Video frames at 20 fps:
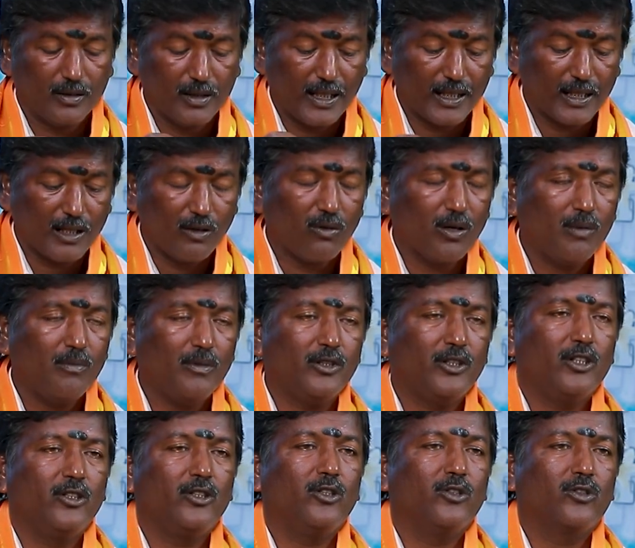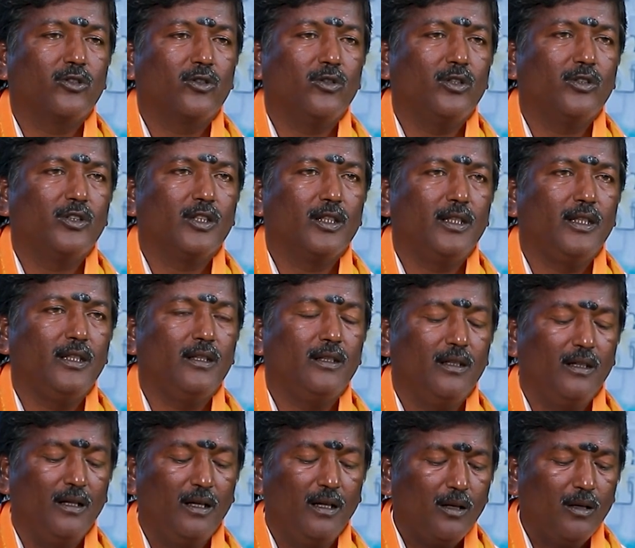దాంట్లో కూడా మంచి చేసుకోవచ్చండి
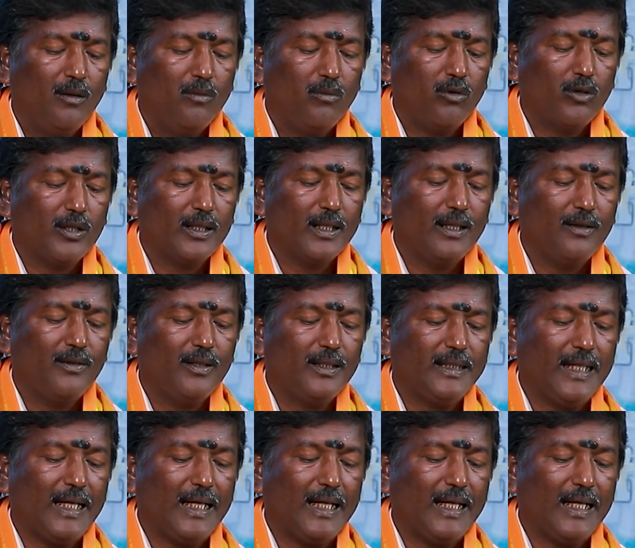ముఖ్యంగా వీరి